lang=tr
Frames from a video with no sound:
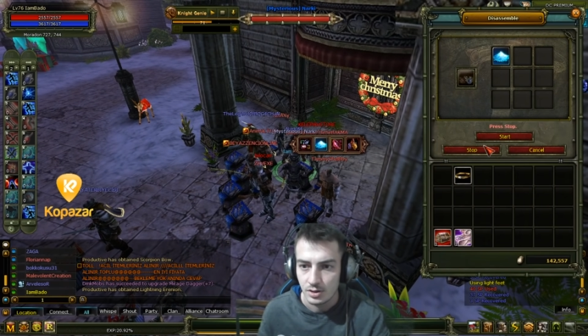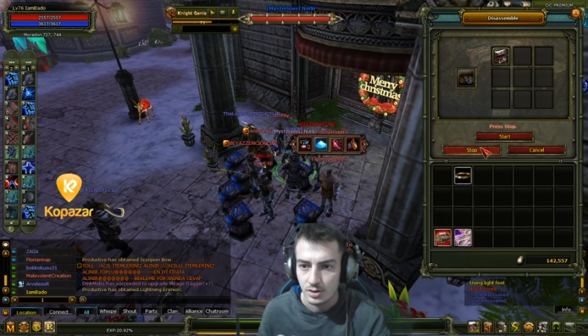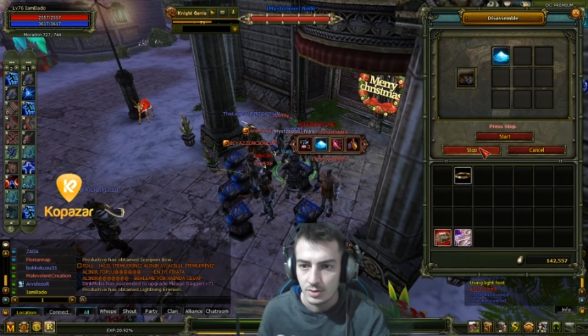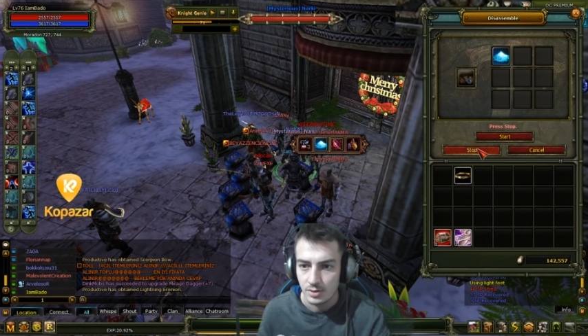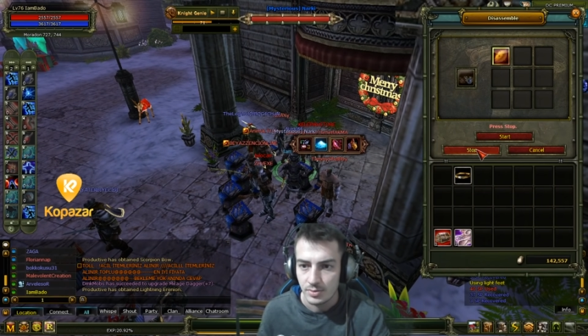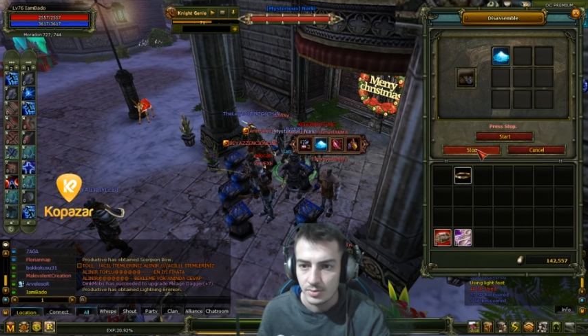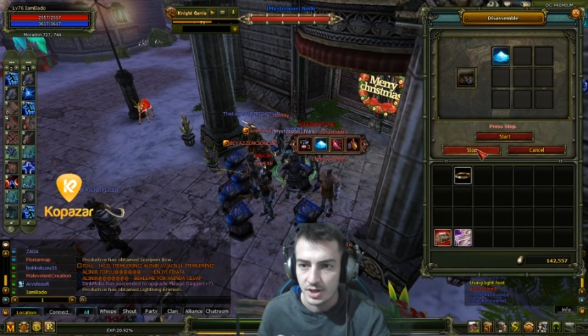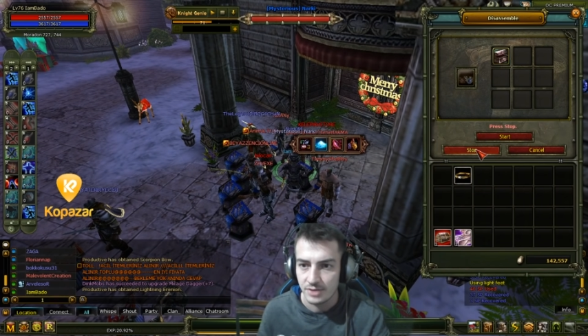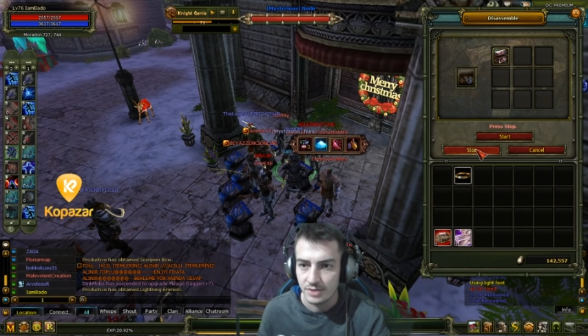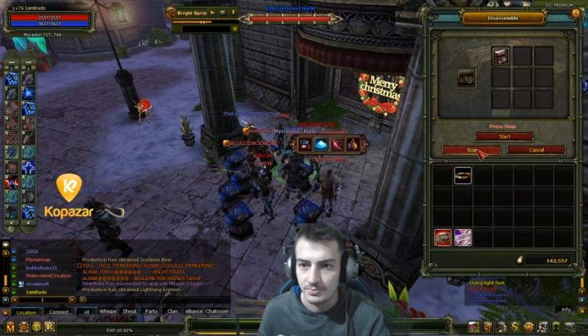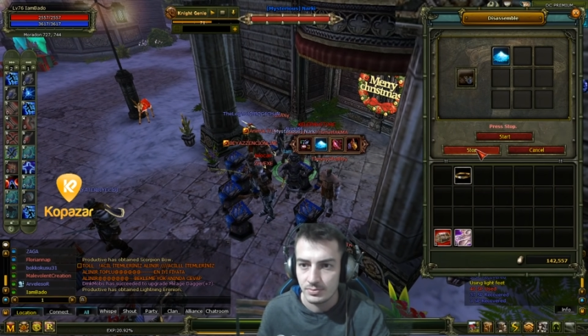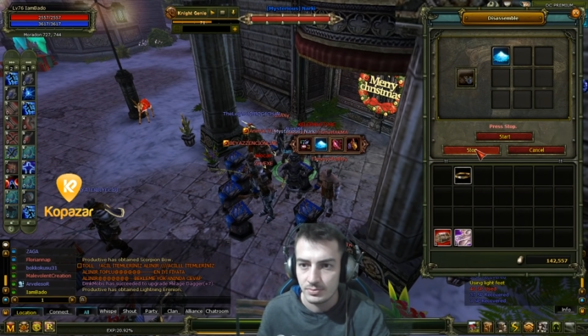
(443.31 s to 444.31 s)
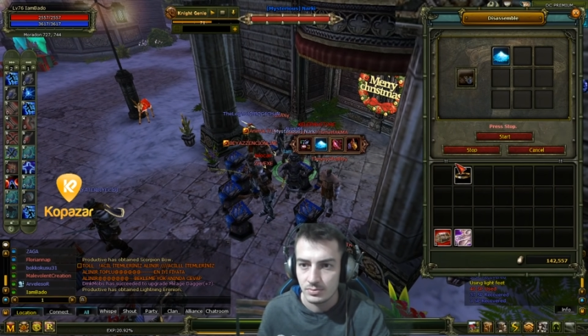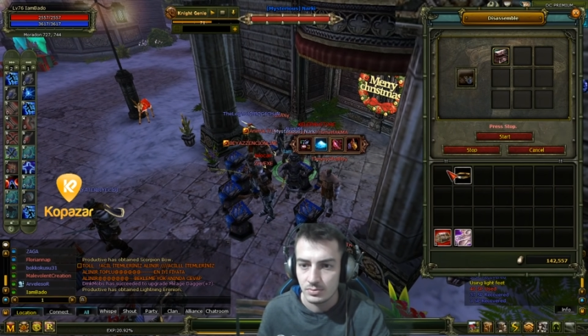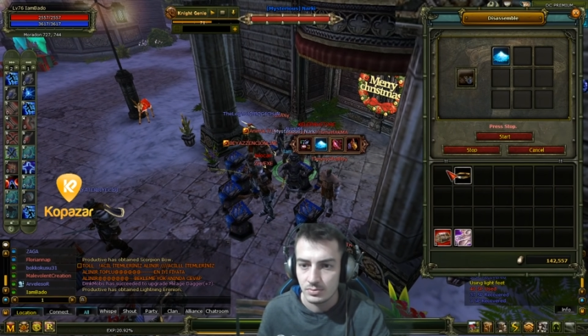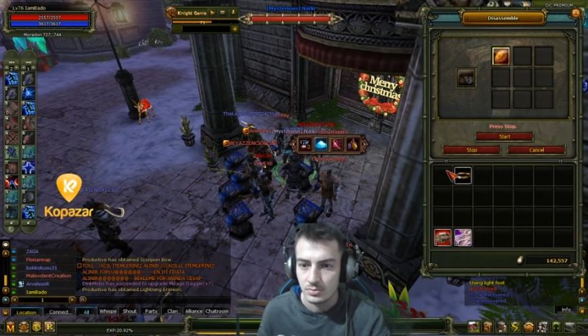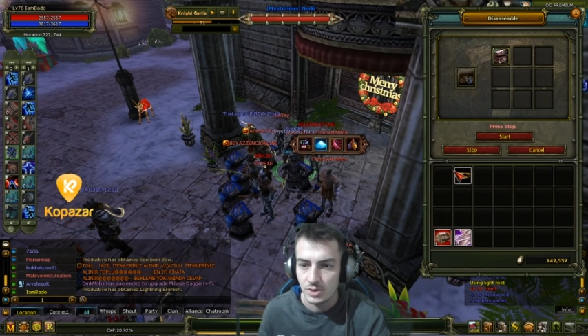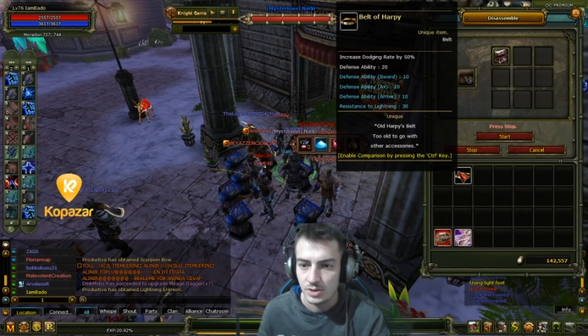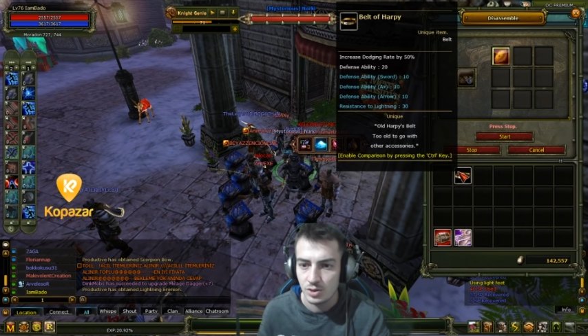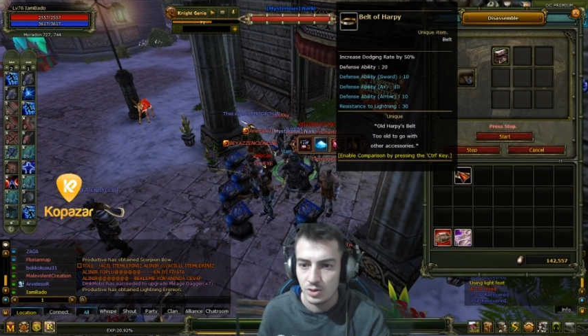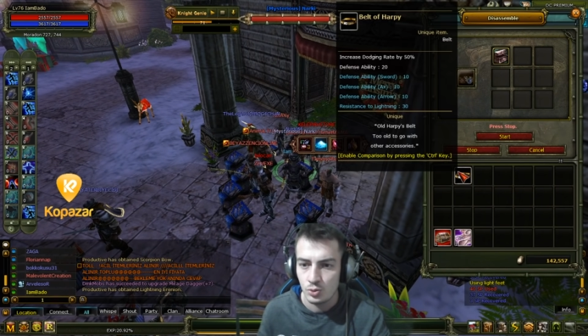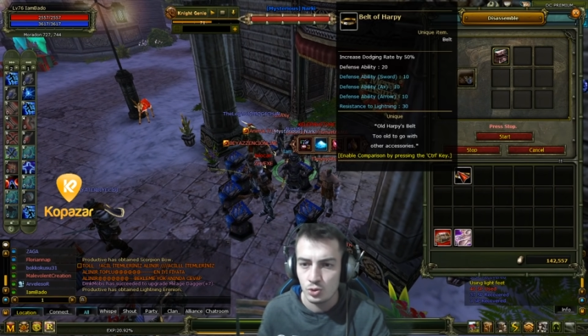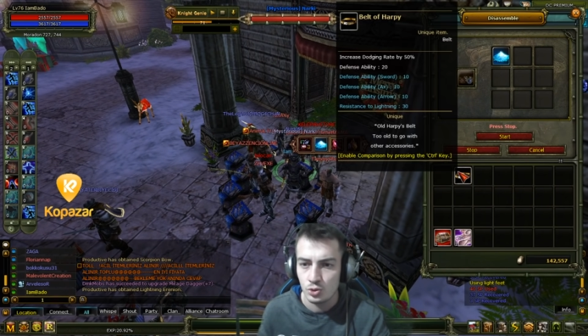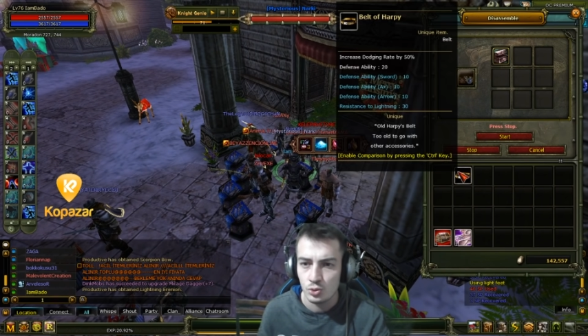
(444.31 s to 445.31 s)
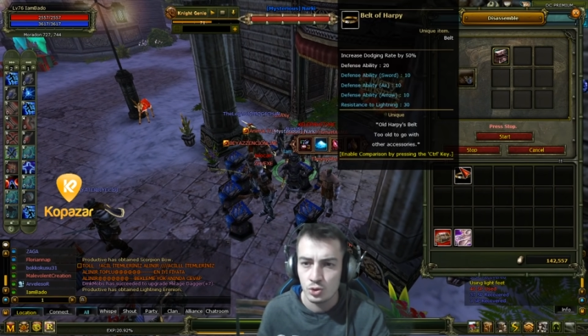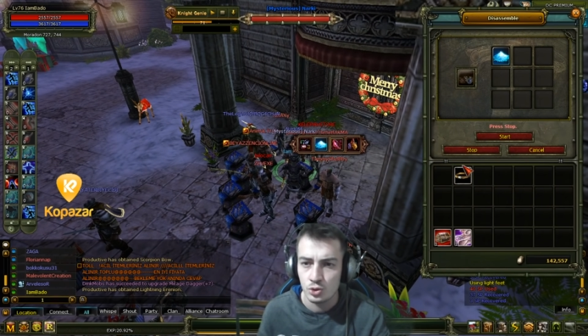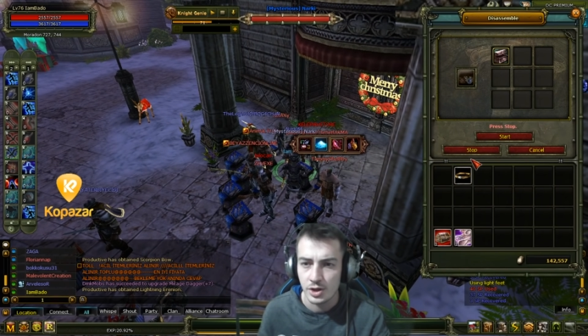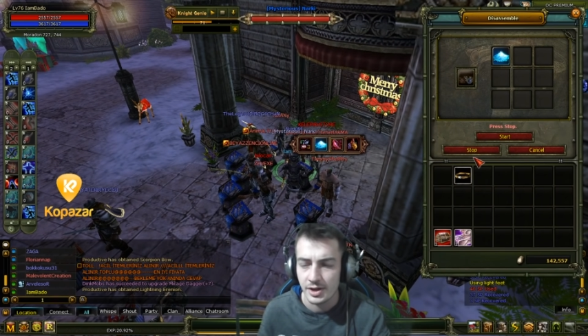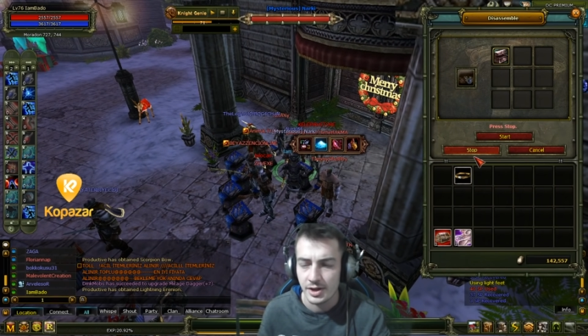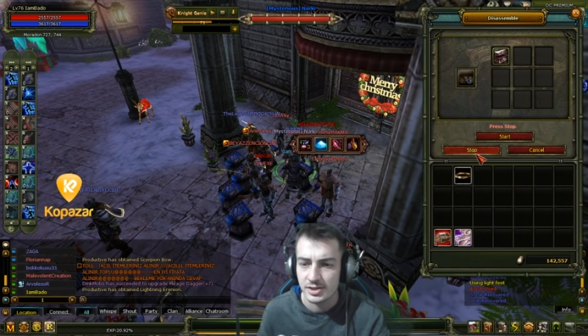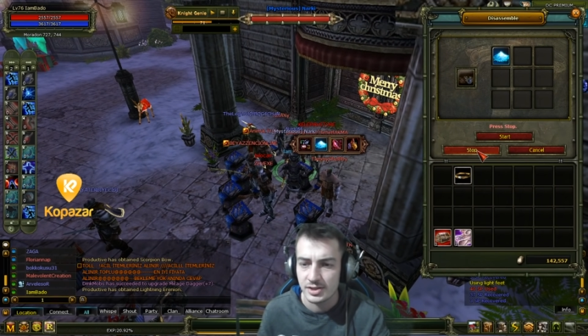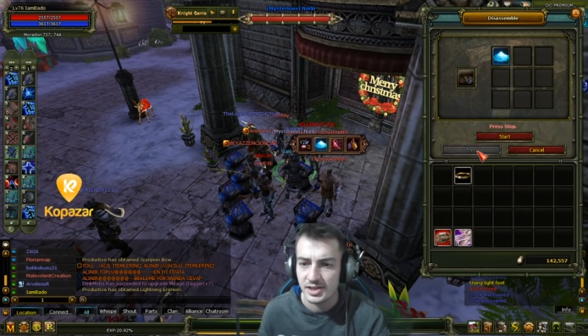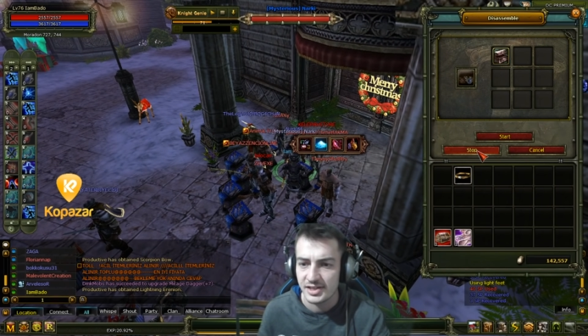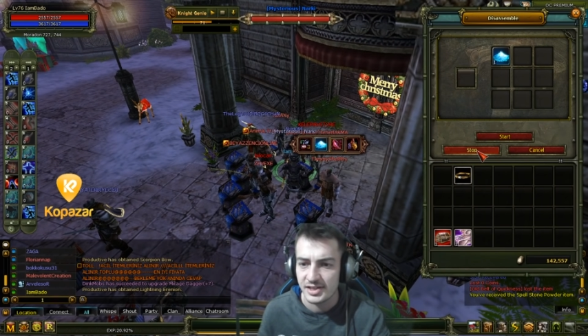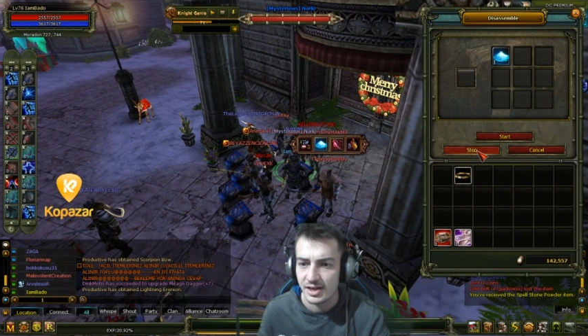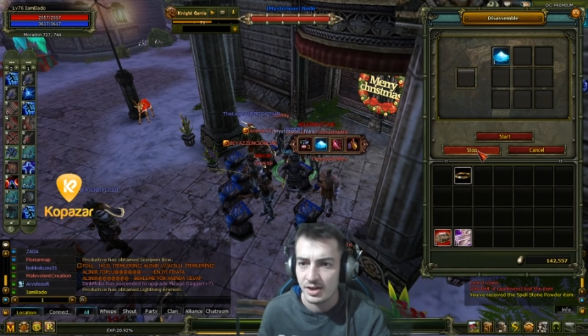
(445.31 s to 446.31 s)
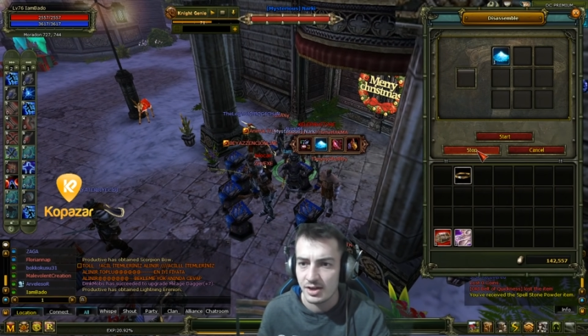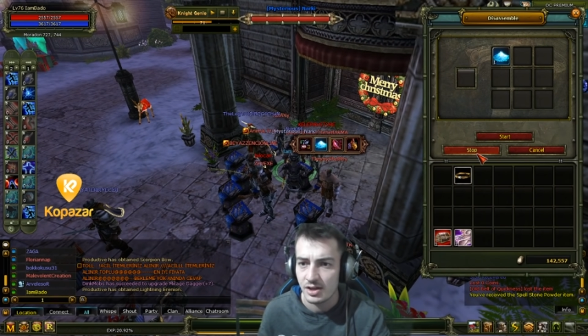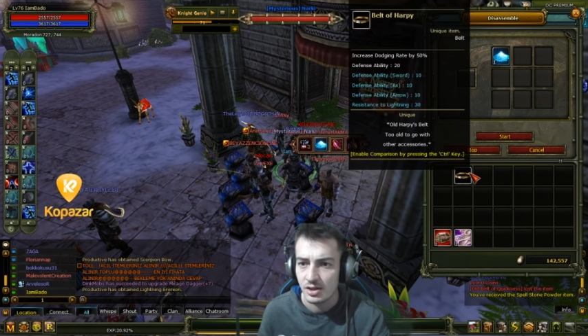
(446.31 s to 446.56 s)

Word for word: Bakalım. 2, 3, 3 tane atsa yeterli.